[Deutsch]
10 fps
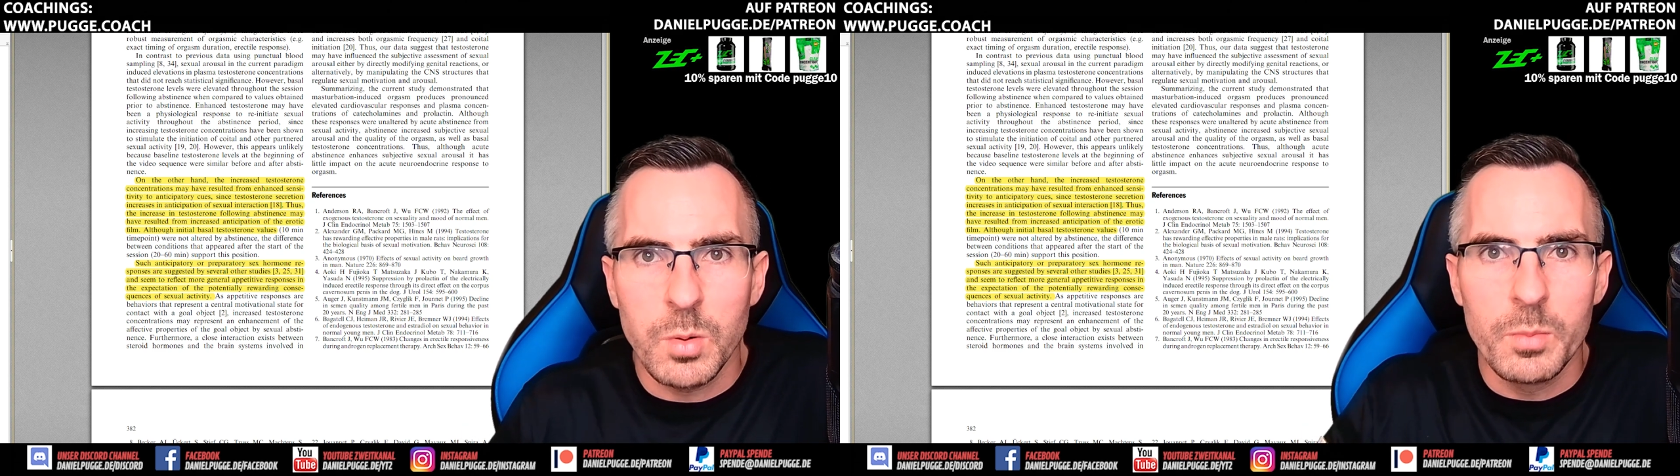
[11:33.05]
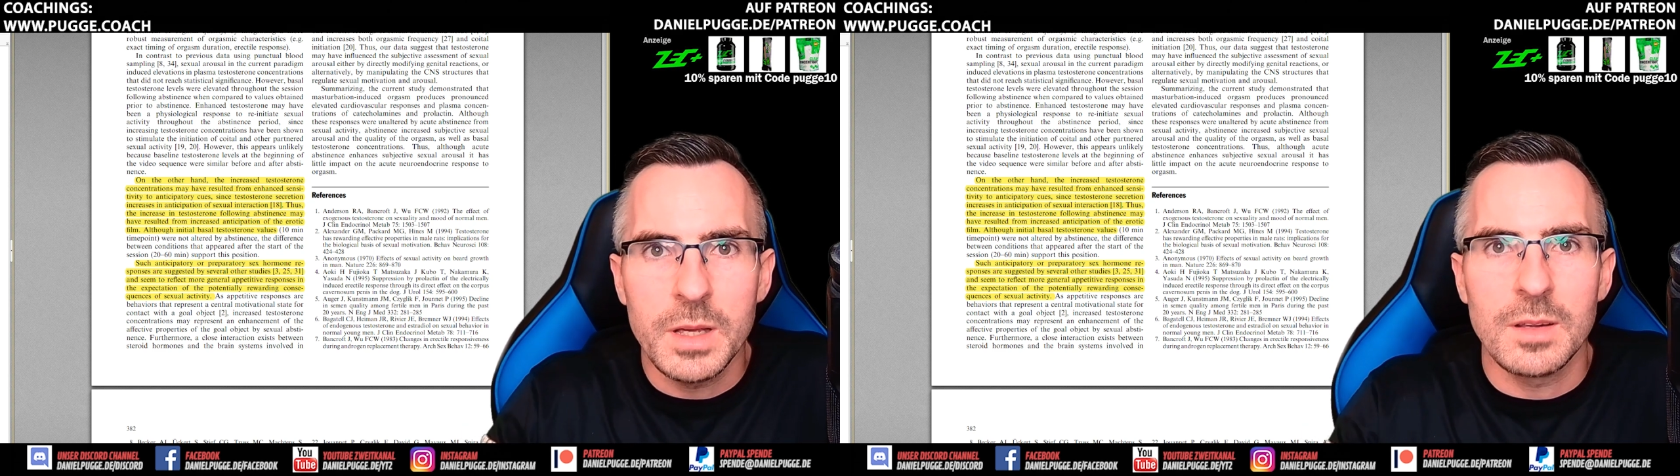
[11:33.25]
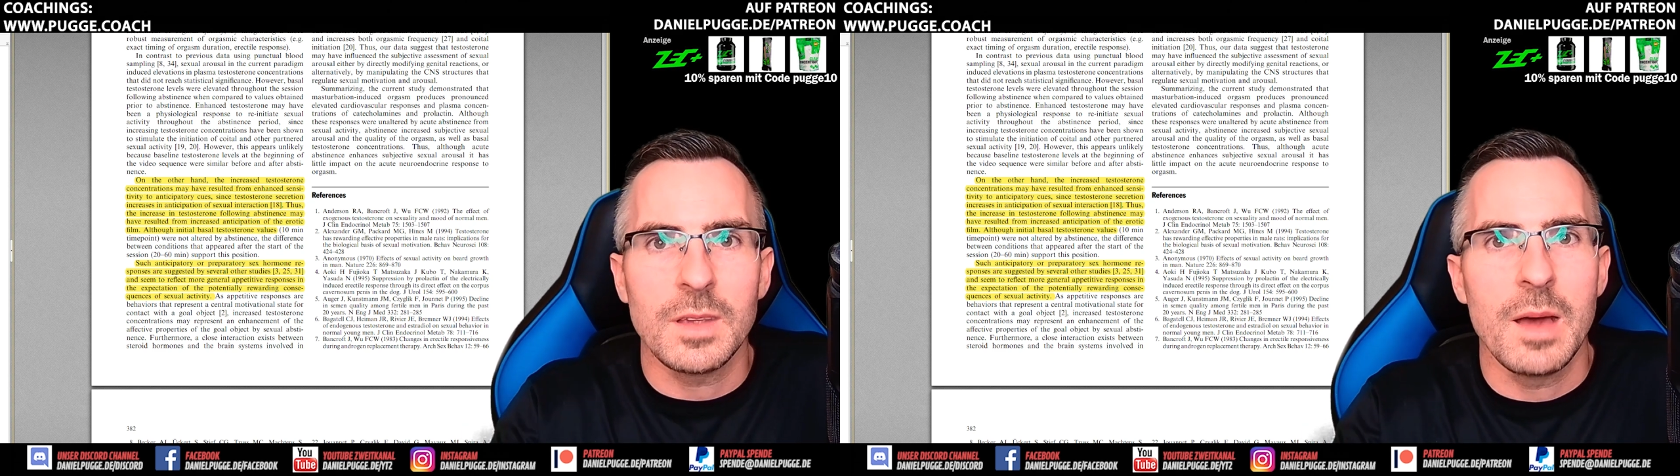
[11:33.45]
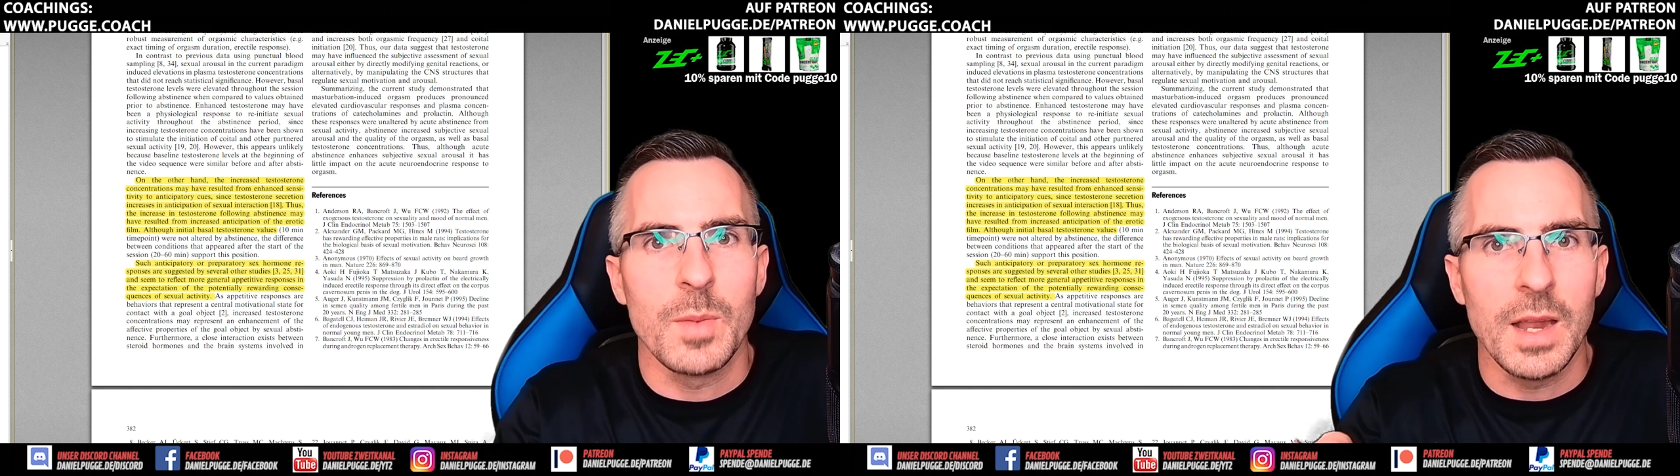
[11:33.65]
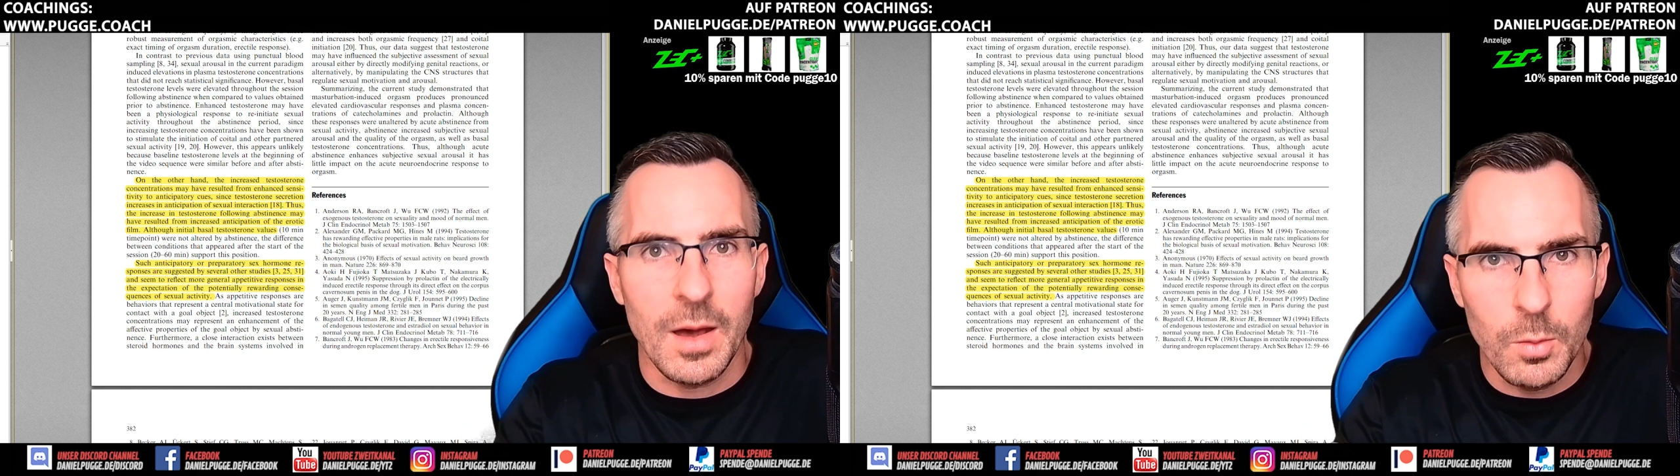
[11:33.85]
probiert es
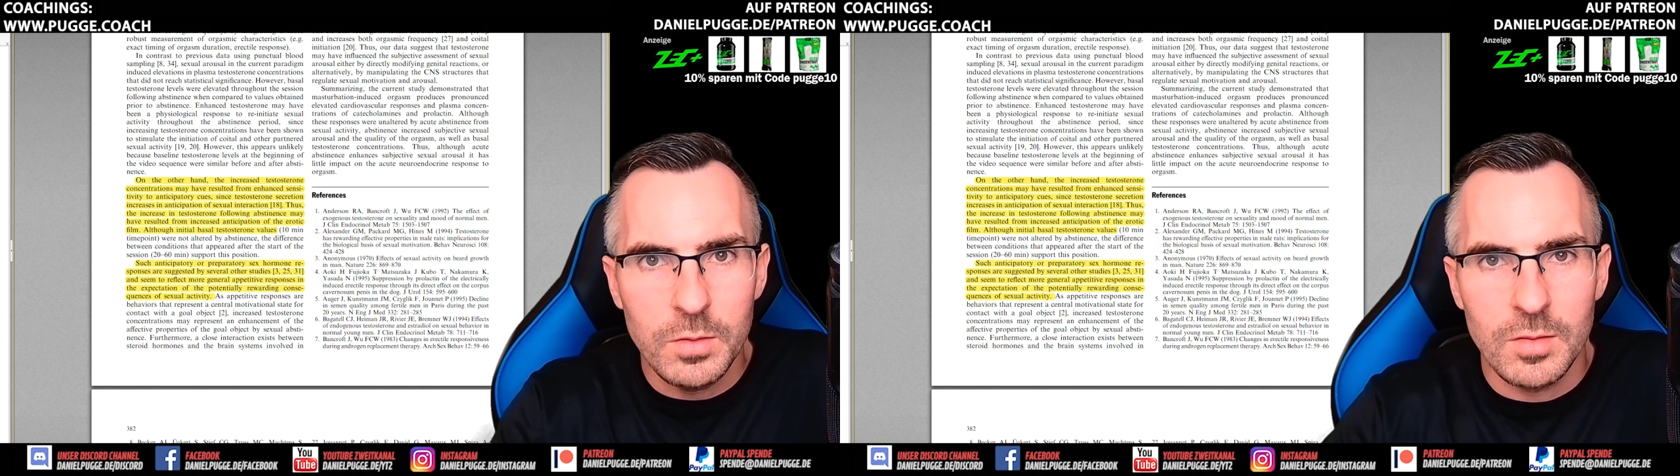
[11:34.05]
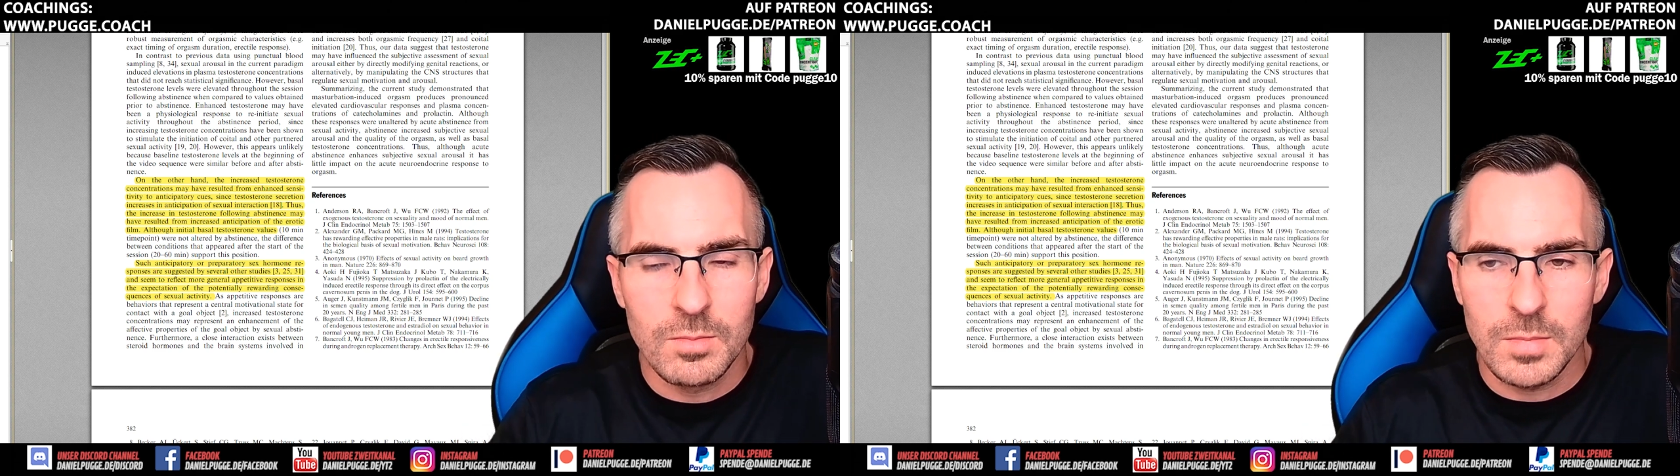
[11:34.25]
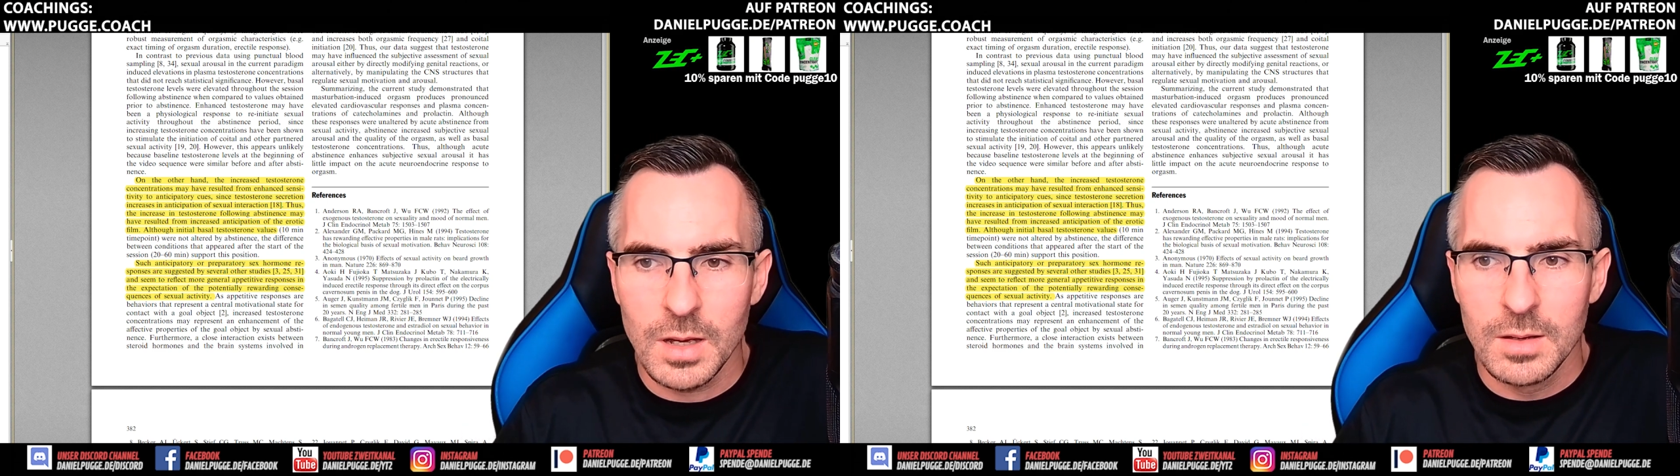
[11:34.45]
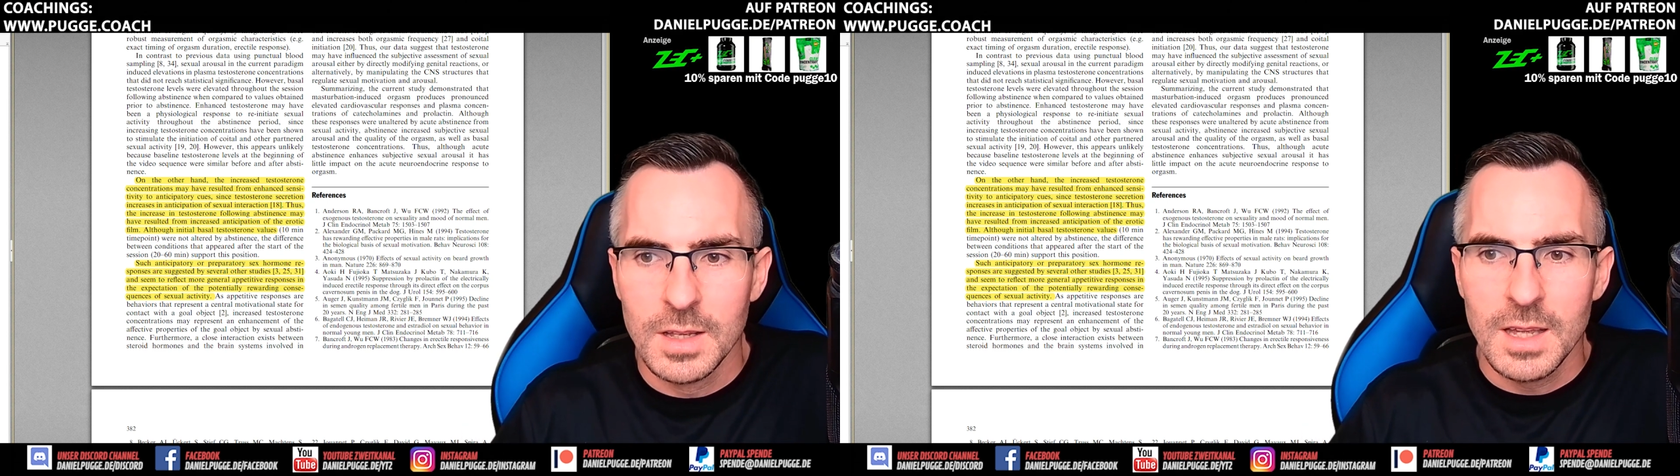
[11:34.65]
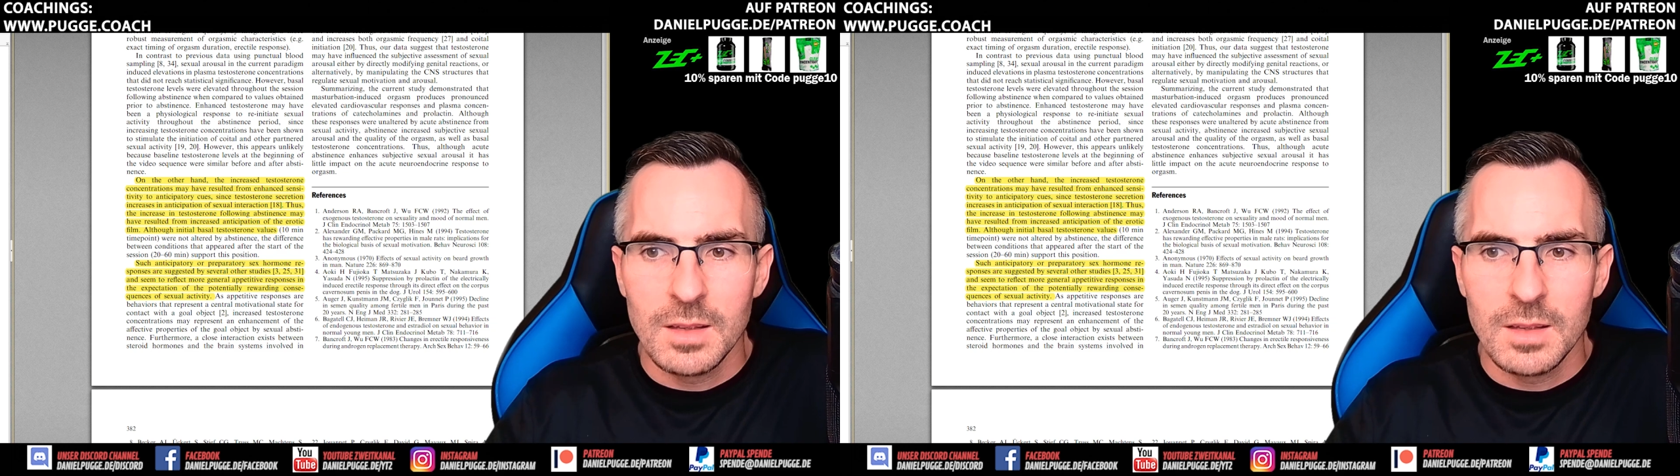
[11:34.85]
einmal aus, ja,